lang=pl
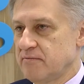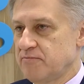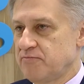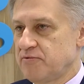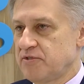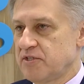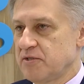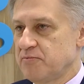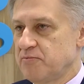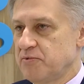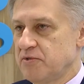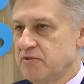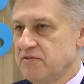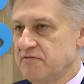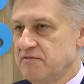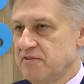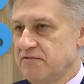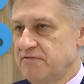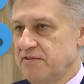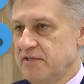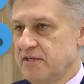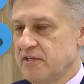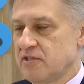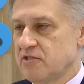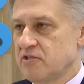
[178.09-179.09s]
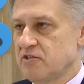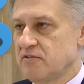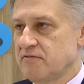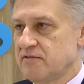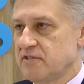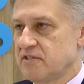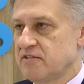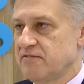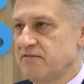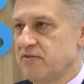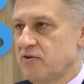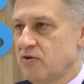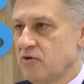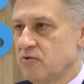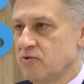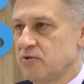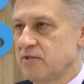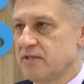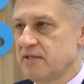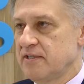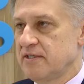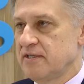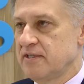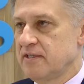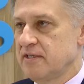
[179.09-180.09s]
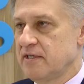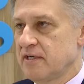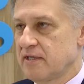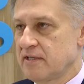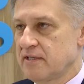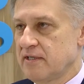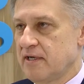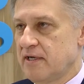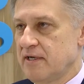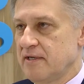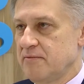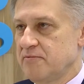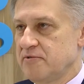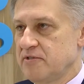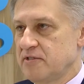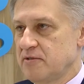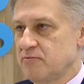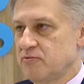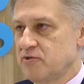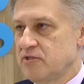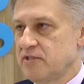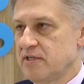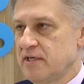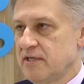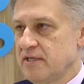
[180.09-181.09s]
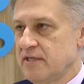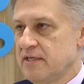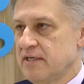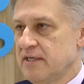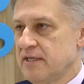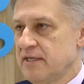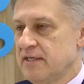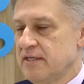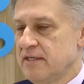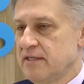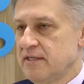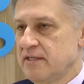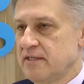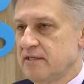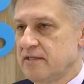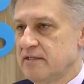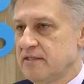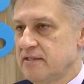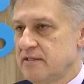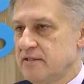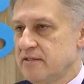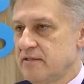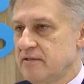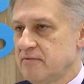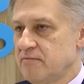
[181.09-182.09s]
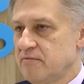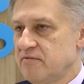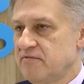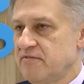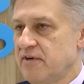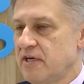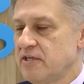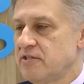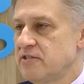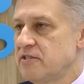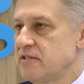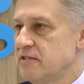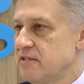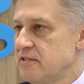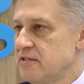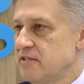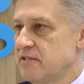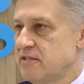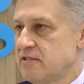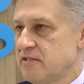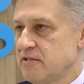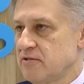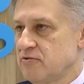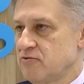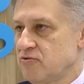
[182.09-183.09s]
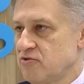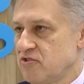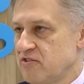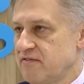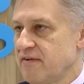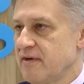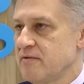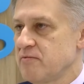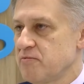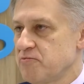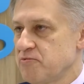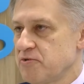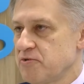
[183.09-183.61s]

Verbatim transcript: przepływy finansowe, zwroty itd., tak będzie można Y, walczyć z oszustwami